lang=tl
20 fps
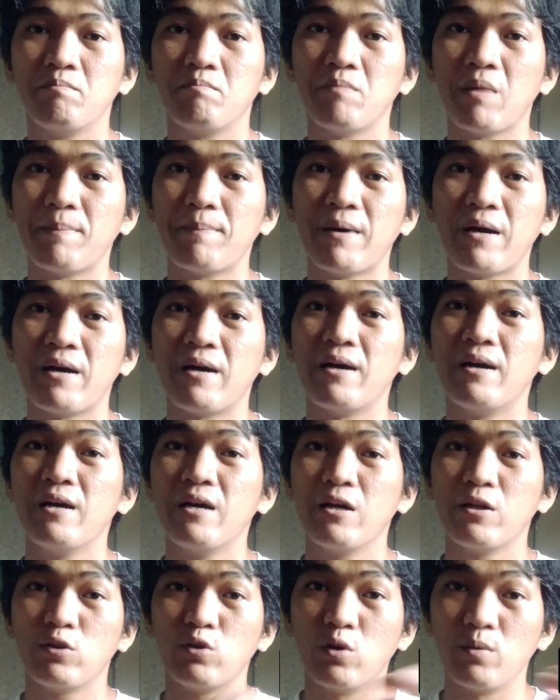mapa
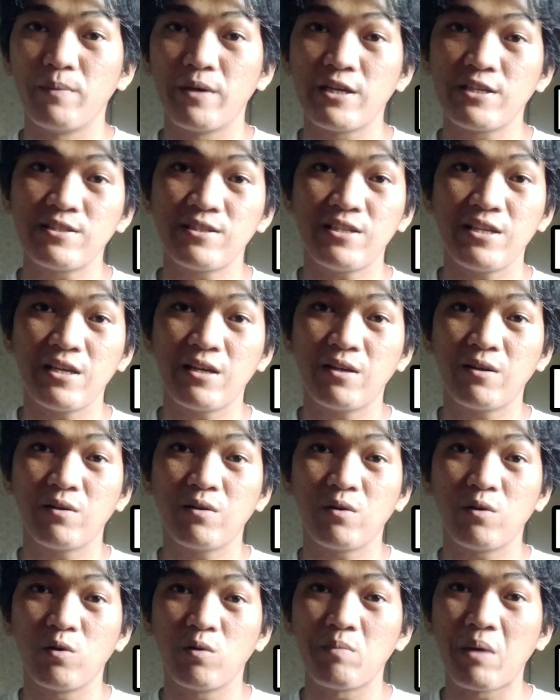domestic
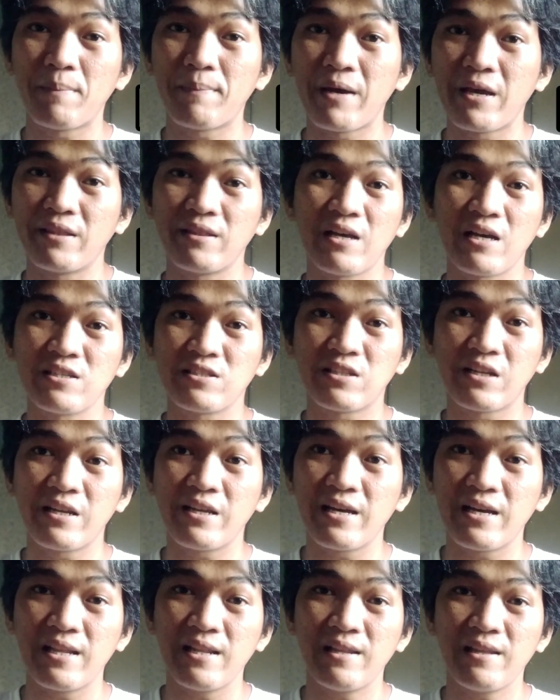o mapa
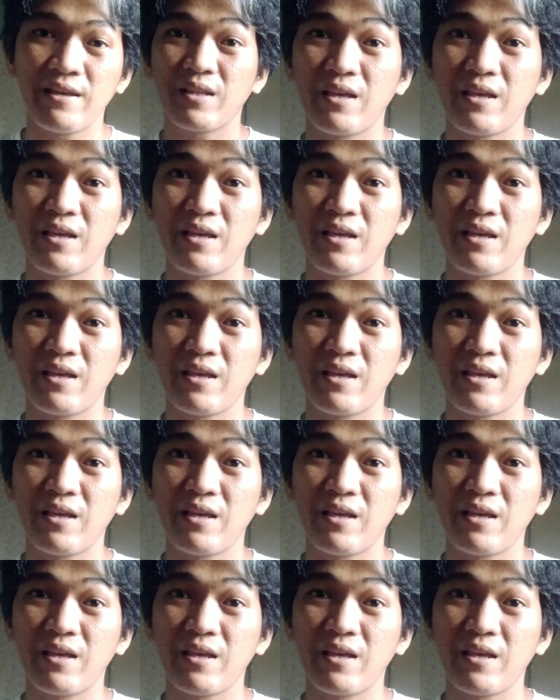industrial,